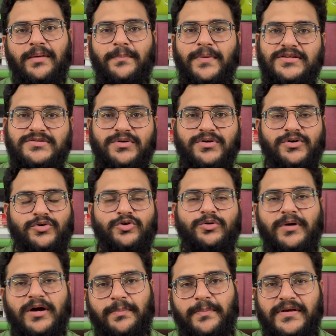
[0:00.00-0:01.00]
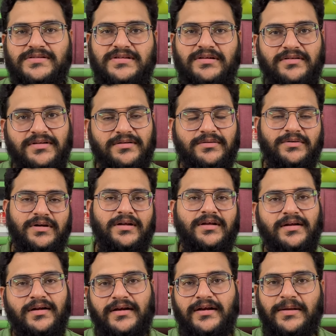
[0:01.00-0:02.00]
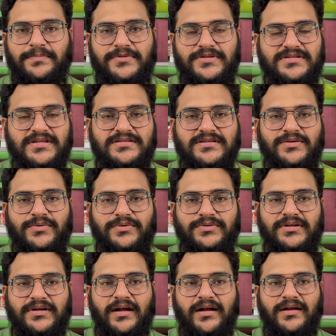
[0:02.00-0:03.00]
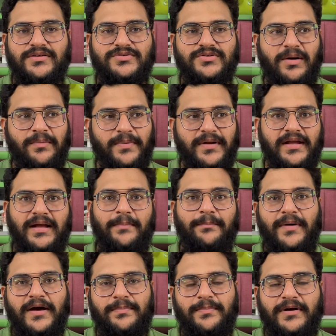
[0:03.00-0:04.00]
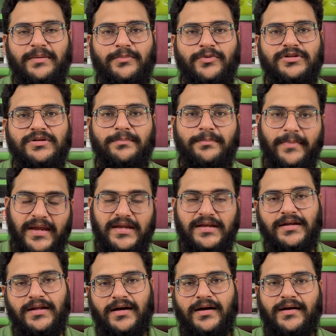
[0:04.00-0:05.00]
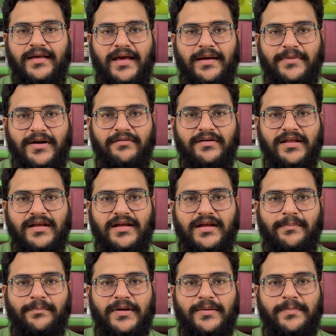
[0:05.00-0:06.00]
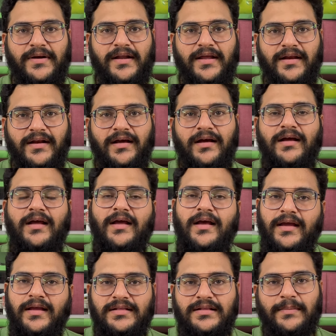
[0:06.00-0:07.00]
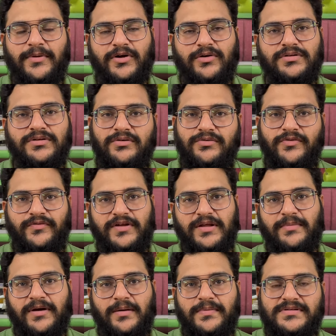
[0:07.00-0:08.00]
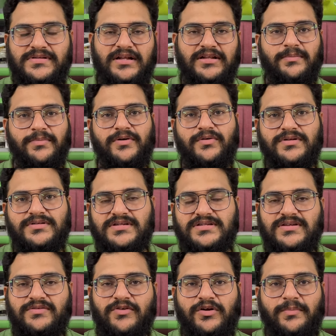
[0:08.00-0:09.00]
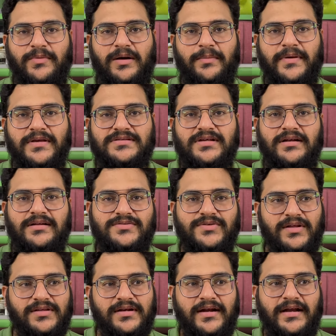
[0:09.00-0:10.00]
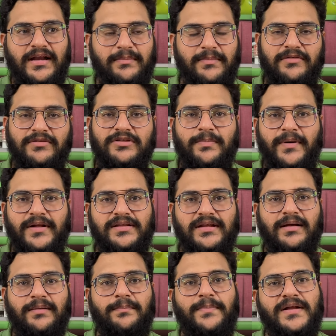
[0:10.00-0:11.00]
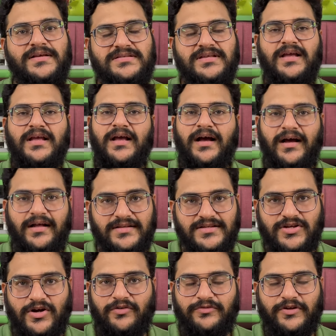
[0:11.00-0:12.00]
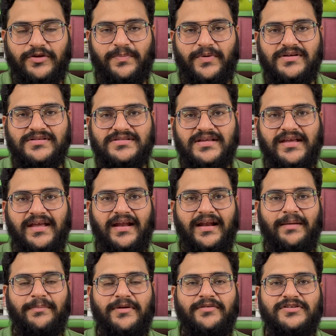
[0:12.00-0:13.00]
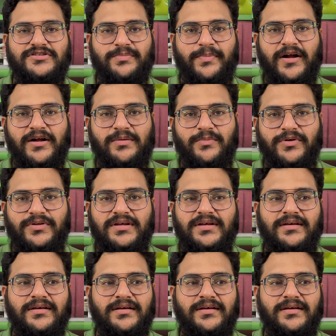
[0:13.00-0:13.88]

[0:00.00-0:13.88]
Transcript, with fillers: ப்ளஸ் ஒரு டூ மெகா பிக்சல் வந்து ஒரு டெப்த் சென்சர் கொடுத்துருக்காங்க ஸோ அப்படி கம்பேர் பண்ணும்போது மெயின் கேமராவை நீங்கள் கம்பேர் பண்ணிங்கன்னா இந்த பக்கம் வந்து ஒரு ஃபிஃப்டி மெகா பிக்சல் அந்த பக்கம் ஒரு சிக்ஸ்டி ஃபோர் மெகா பிக்சல் ஸோ அது ரெண்டு ரெண்டுமே வந்து பார்த்திங்கன்னா ப்ளஸ் அந்த சாஃப்ட்வேர் ப்ராசஸிங் எல்லாமே வச்சு பார்க்கும்போது